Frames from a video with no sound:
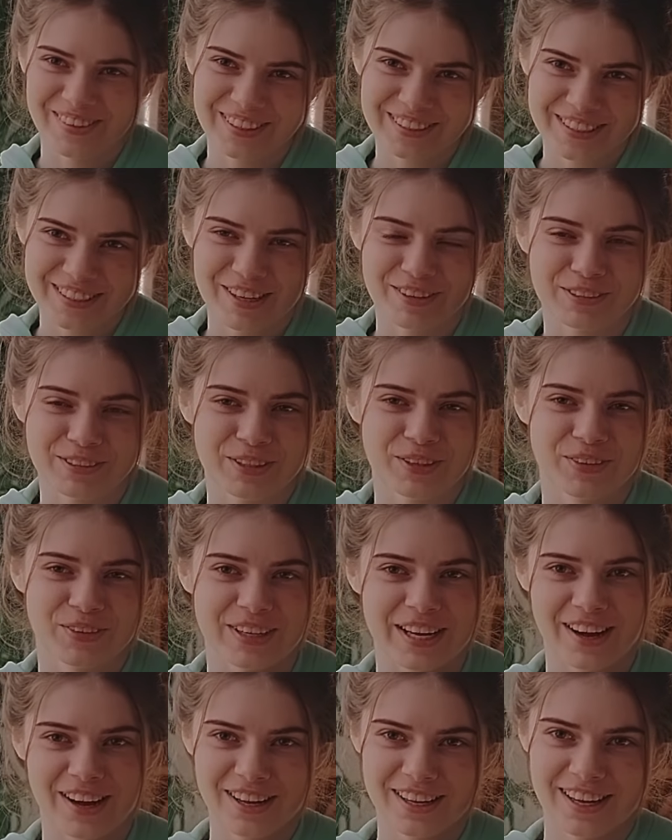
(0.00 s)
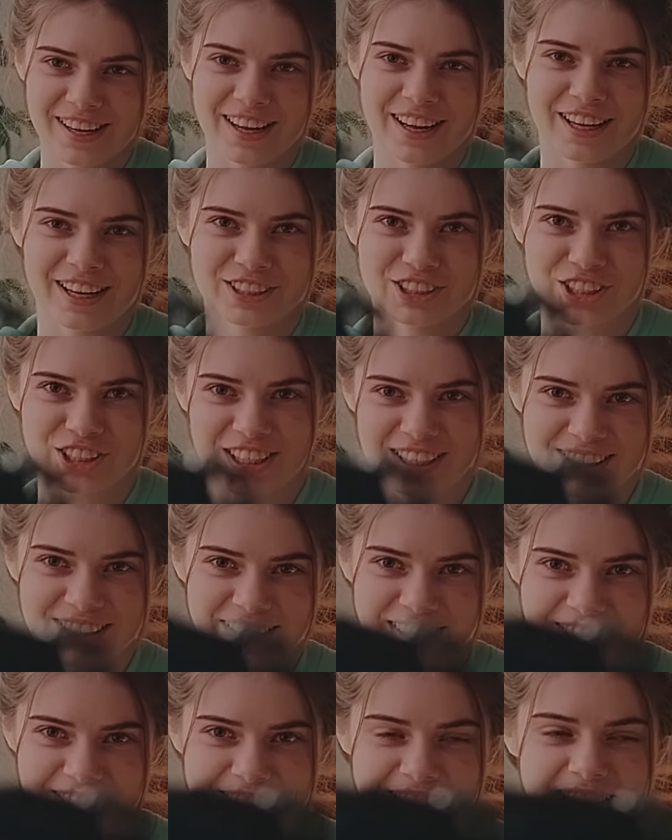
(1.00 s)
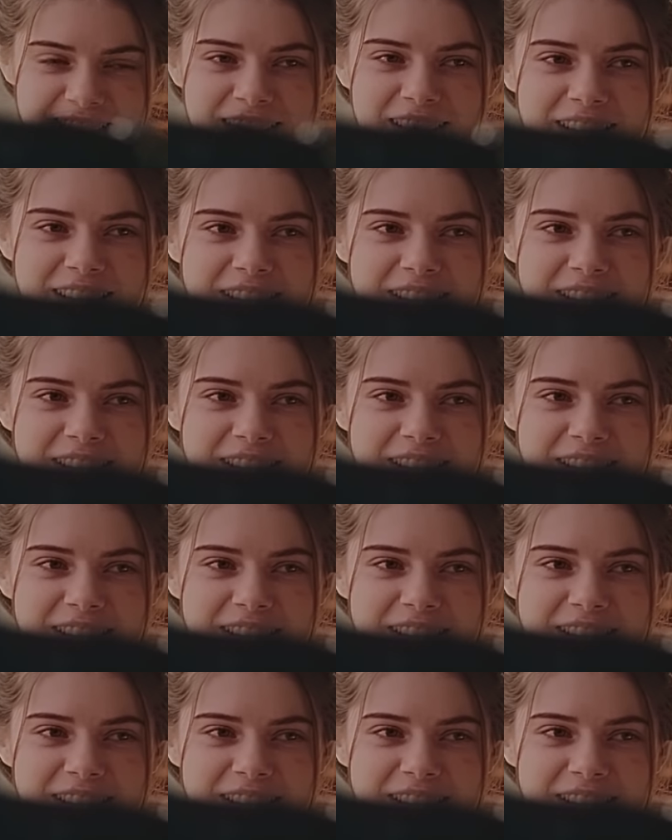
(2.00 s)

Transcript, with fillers: दो से दो तक के लिए ये